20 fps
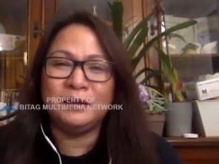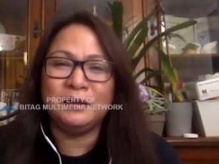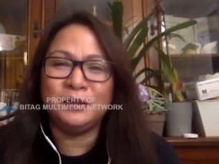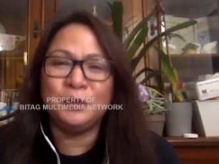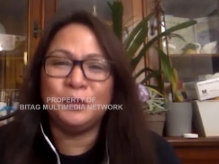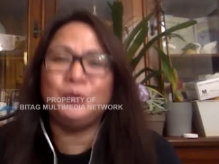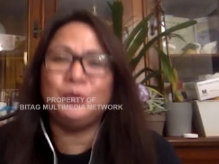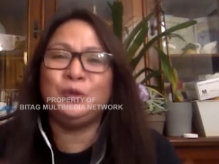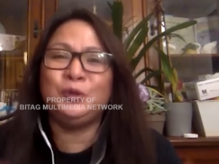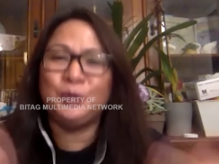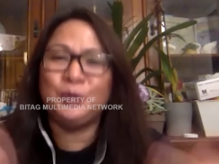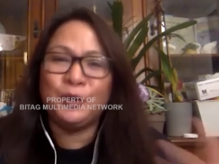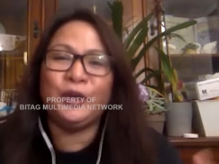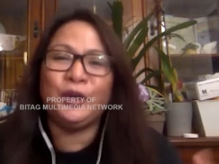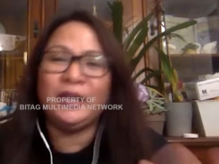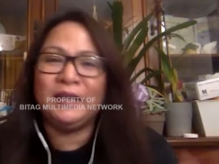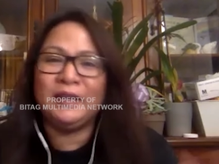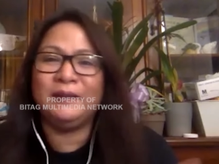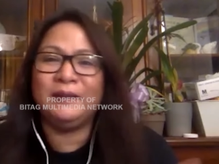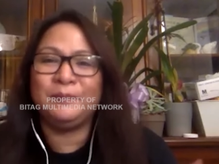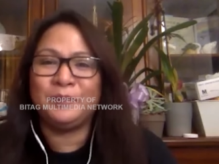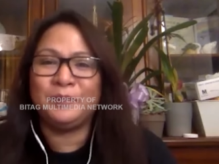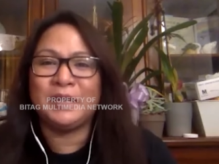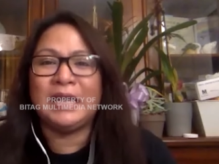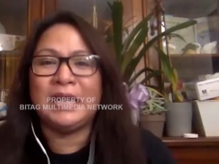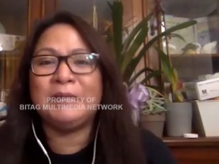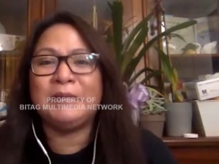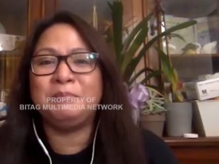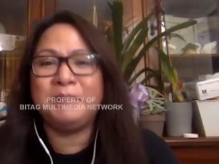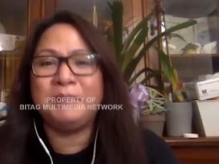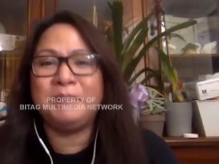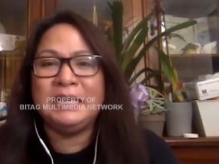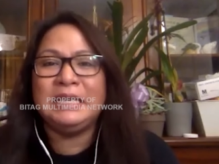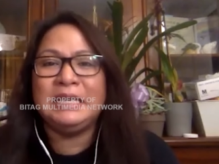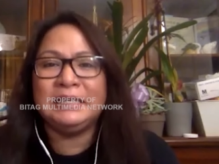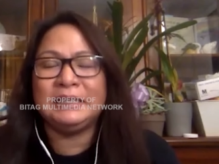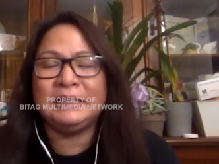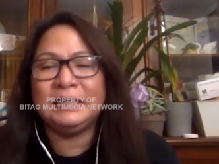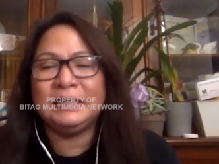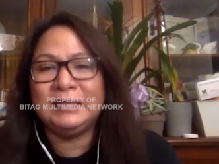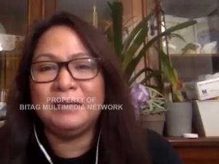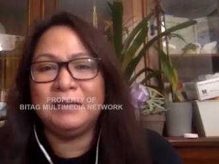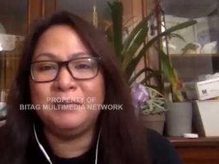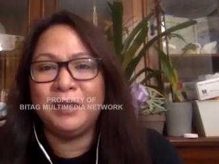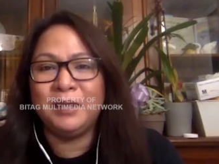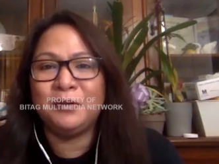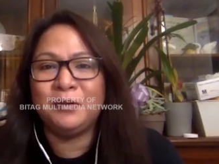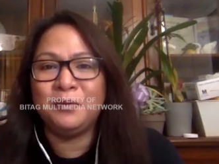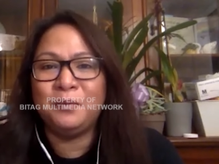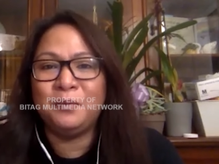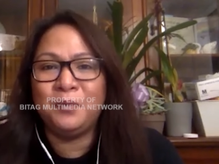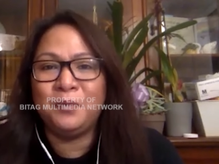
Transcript: Yung joy at peace na meron po